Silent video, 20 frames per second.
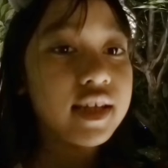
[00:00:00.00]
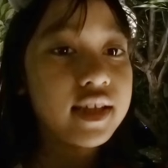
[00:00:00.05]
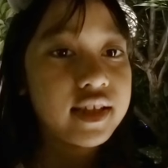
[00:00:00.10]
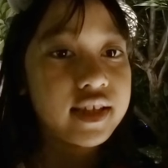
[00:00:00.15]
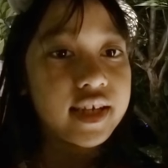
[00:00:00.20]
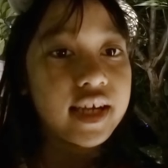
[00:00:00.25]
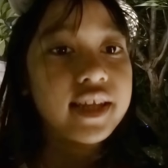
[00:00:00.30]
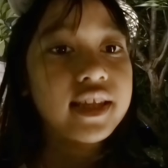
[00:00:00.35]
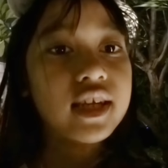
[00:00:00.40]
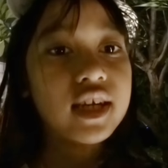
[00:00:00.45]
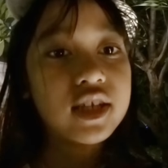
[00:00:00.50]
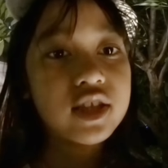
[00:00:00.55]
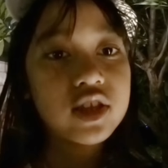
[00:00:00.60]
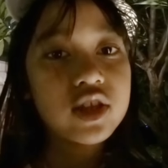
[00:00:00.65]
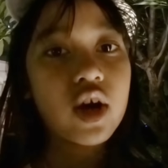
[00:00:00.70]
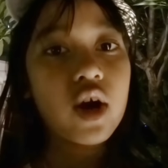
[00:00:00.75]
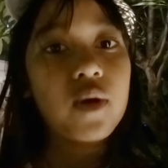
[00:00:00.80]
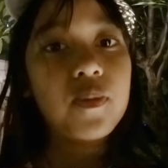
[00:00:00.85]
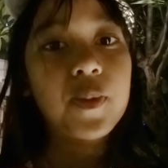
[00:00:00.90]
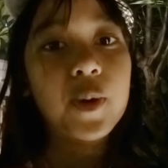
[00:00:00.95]
Kitchen
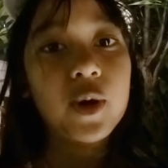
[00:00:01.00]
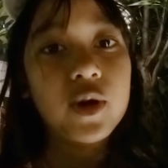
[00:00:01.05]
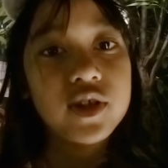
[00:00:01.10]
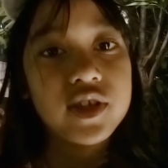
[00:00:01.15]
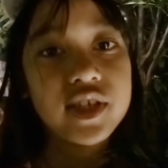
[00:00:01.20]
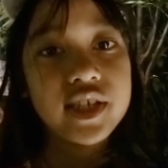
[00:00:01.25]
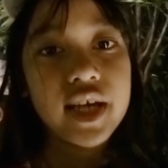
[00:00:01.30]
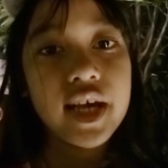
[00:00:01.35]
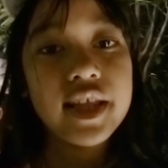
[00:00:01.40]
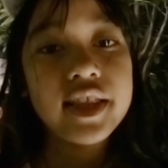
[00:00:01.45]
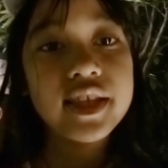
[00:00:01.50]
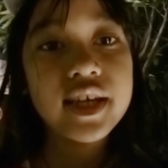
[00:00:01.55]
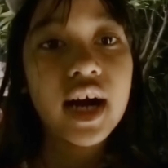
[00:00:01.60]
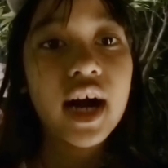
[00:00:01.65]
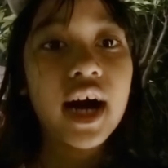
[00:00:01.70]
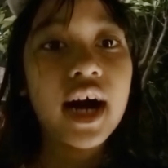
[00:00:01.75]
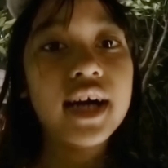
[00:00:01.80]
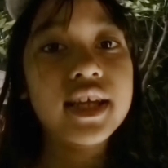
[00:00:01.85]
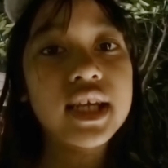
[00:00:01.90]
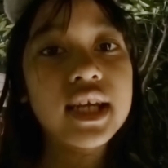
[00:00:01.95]
atau chain
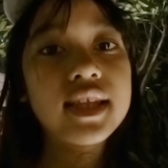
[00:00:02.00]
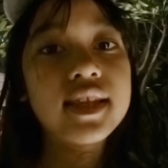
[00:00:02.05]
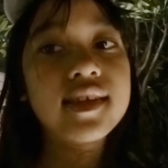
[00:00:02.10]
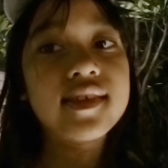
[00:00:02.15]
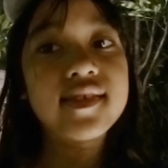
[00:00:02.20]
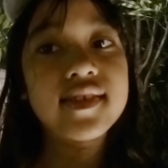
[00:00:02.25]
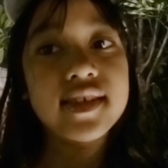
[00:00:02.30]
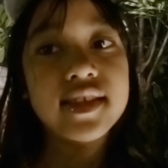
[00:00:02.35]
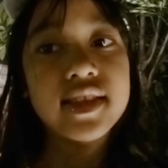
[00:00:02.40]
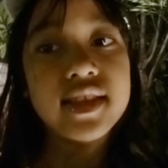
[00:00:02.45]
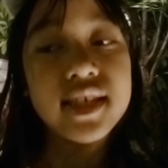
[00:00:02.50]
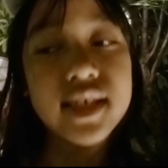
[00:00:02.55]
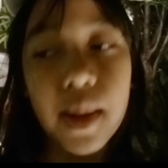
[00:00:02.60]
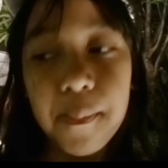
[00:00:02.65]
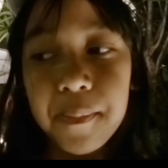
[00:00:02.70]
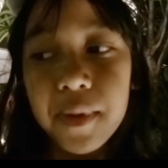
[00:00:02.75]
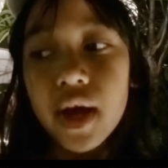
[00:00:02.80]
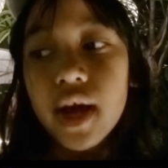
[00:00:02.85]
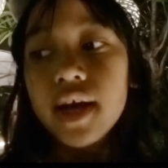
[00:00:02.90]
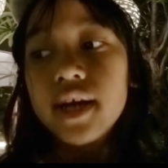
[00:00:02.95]
yang ada di
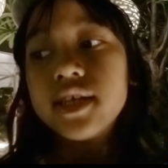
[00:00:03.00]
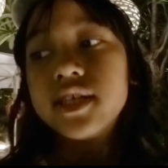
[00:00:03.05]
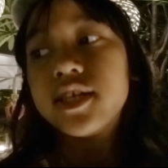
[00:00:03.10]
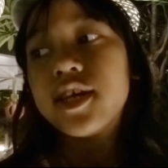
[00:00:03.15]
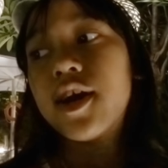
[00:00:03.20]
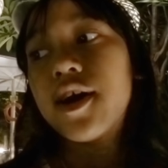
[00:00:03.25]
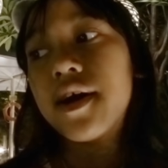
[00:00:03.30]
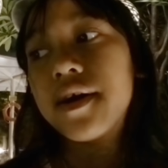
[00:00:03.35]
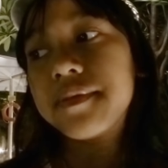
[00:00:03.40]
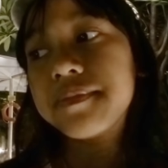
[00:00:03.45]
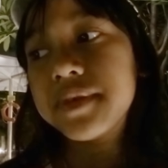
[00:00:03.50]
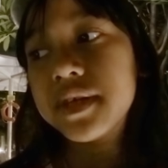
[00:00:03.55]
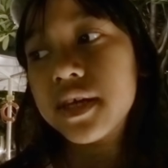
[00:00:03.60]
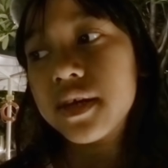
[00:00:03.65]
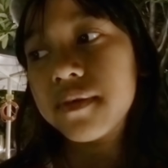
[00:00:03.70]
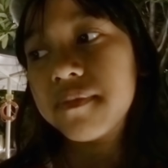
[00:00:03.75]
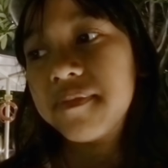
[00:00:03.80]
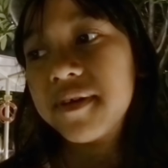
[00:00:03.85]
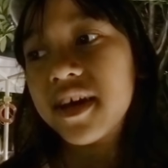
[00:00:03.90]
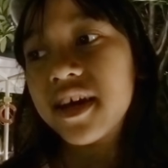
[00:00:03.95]
setiap
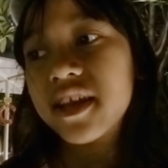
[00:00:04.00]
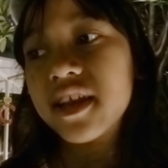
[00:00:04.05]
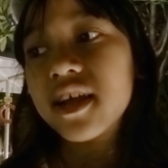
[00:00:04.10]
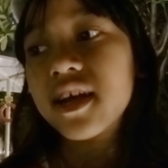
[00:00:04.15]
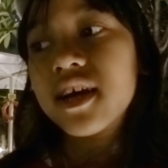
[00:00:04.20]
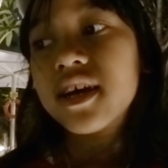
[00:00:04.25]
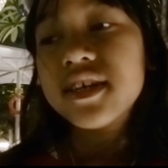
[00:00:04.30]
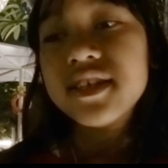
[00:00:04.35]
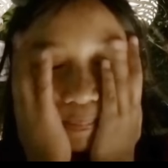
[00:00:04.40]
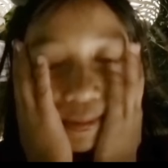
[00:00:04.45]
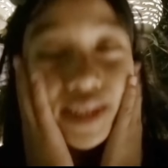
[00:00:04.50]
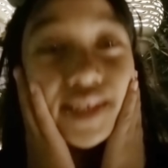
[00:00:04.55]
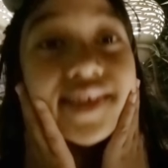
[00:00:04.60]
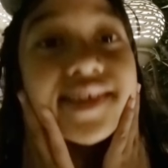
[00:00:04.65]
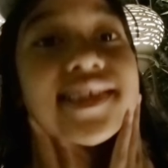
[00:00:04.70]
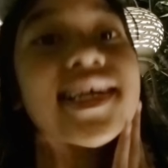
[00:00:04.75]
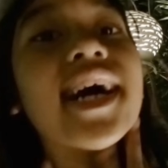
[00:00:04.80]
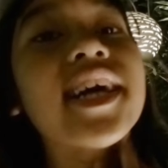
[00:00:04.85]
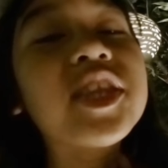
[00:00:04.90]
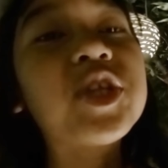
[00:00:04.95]
yummy bear
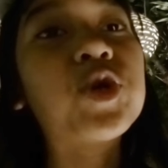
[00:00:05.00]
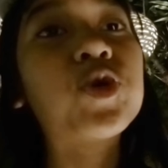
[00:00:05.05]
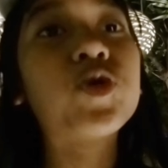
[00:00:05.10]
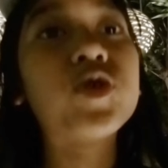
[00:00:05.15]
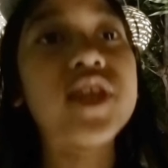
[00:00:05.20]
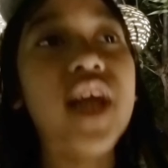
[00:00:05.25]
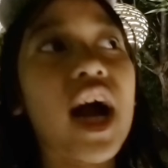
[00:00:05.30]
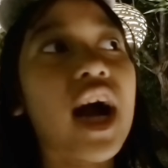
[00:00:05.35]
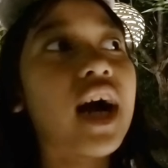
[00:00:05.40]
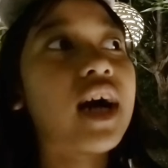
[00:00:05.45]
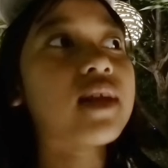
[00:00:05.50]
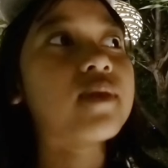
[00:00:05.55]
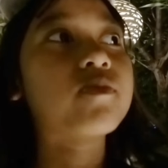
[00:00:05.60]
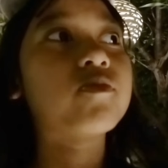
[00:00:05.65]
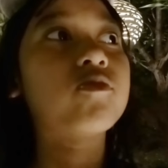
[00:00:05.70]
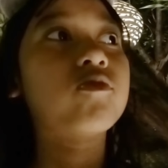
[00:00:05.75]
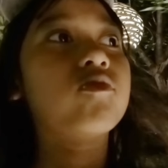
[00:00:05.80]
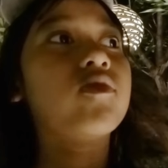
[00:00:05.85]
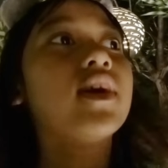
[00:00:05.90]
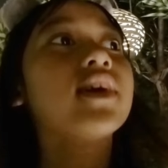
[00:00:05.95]
bisa digunakan
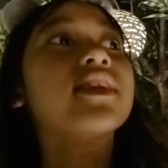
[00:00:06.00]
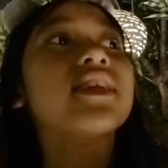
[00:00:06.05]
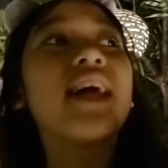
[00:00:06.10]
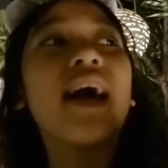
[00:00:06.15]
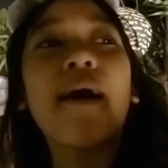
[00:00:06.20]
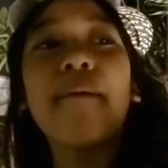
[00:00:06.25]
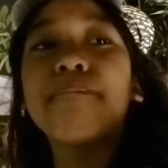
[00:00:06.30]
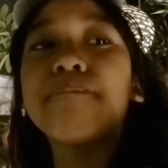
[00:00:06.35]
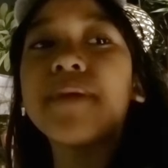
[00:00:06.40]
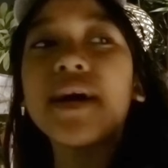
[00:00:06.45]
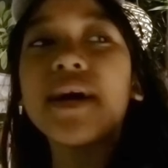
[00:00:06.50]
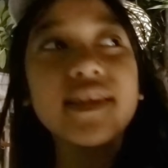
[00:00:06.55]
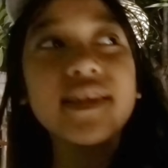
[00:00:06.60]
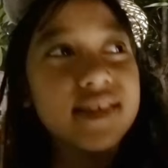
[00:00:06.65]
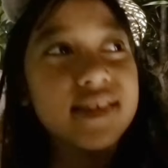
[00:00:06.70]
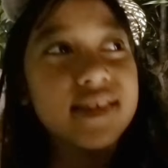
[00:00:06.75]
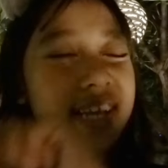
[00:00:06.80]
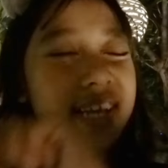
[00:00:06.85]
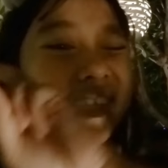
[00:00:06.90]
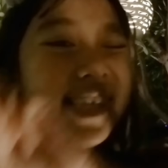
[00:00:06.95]
buat apa
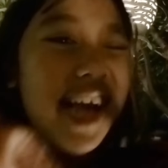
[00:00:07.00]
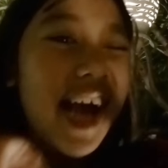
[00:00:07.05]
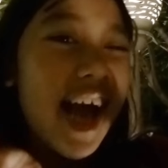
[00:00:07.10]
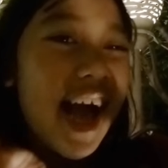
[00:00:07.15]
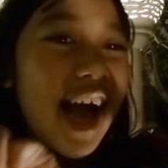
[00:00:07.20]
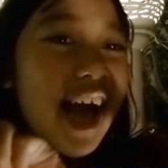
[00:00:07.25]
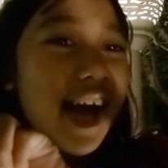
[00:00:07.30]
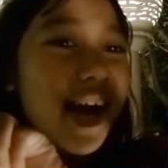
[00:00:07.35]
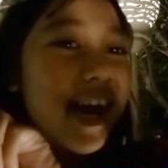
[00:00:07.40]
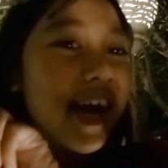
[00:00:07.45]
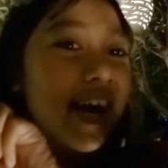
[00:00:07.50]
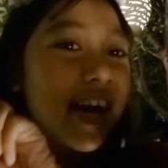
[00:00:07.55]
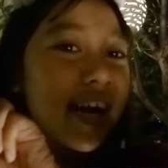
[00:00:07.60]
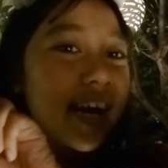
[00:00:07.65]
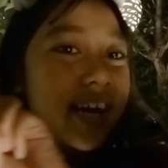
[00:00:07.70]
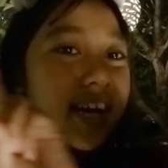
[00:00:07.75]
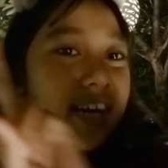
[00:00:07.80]
saja.